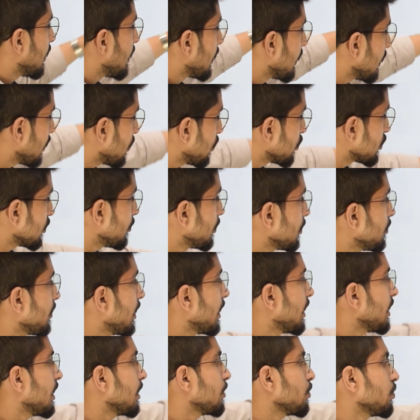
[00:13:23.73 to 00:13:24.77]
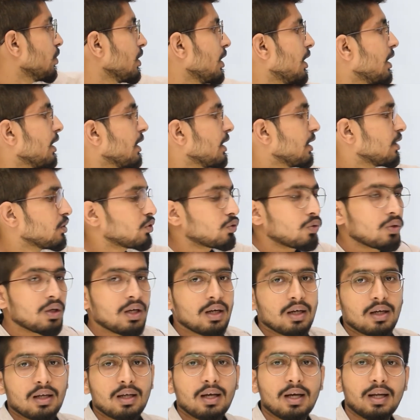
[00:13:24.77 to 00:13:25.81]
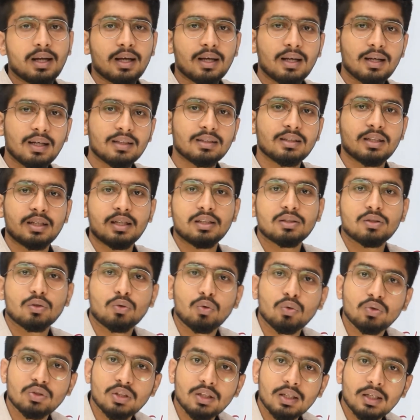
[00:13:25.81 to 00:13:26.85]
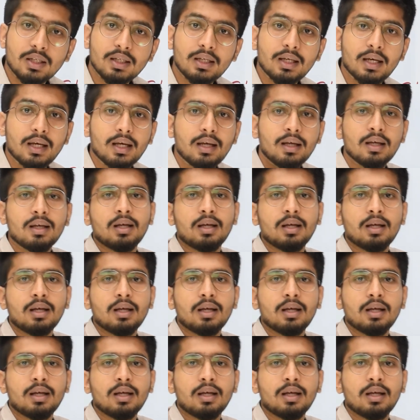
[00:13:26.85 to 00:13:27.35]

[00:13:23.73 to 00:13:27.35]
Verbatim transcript: हर एक को समझ में आएगा क्योंकि हर एक स्टूडेंट ने अलग अलग जगह से कोचिंग ली है